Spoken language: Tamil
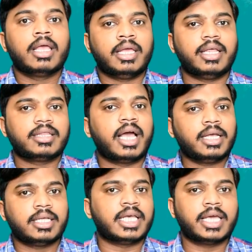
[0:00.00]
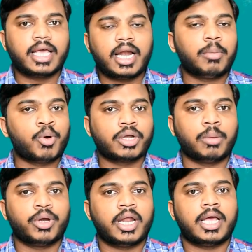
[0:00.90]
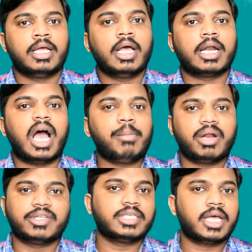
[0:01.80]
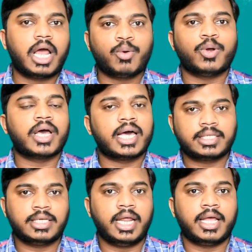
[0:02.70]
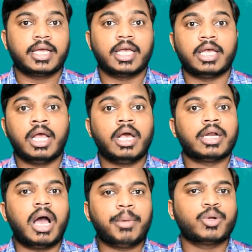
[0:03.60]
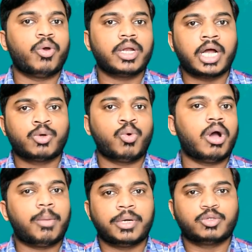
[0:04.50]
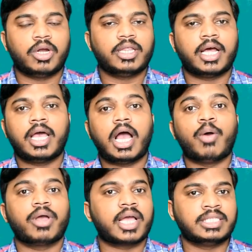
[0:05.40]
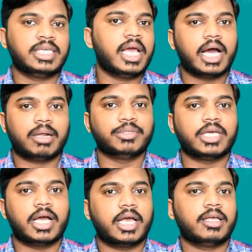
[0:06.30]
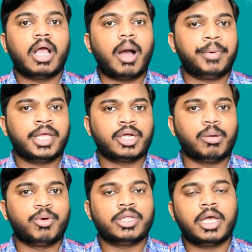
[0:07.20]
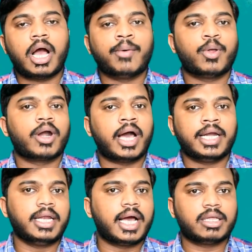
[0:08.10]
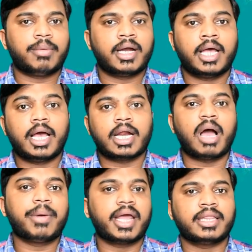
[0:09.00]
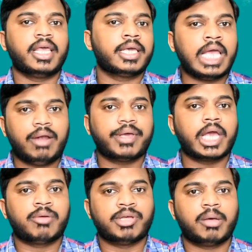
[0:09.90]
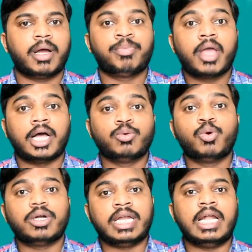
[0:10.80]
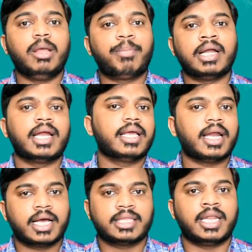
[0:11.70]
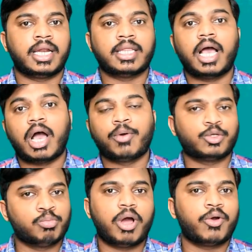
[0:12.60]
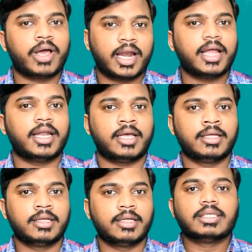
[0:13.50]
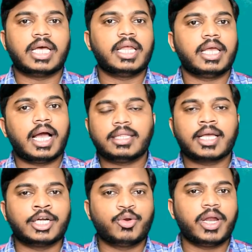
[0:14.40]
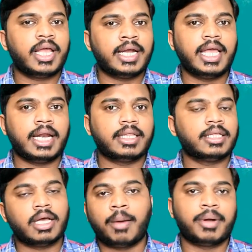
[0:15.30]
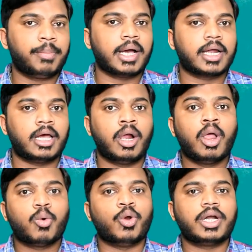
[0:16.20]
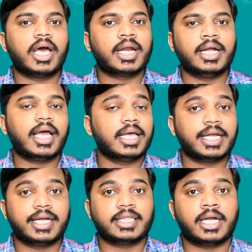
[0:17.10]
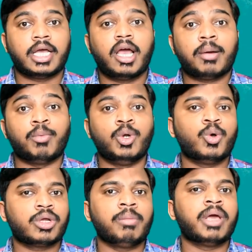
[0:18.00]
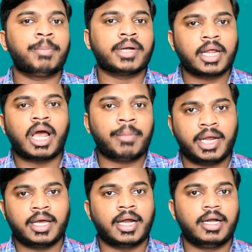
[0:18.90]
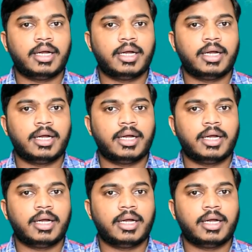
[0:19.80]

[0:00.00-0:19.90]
இதைத்தான் இந்த சங்கிகளால் பொறுக்க முடியல ராமனை வச்சு தானே அவங்களோட அரசியலே இருக்கு ராமர் கோயில் கட்டுவோம் அப்படின்னு சொல்லி தானே அவங்க கட்சியை ஆரம்பிச்சாங்க அப்படி இருக்கும்போது அவங்களோட அடிநாதமான ராமாயணத்தை கேள்வி கேட்கும் விதமா அதுவும் டெல்லி பல்கலைக்கழகத்தில் இருந்தா அவங்க சும்மா விடுவாங்களா என்ன சரி அந்த கட்டுரையில் என்ன இருந்தது அப்படின்னு பார்க்கலாம் ஒன்றா ரெண்டா கிட்டத்தட்ட முன்னூறுக்கும் மேற்பட்ட ராமாயணங்கள்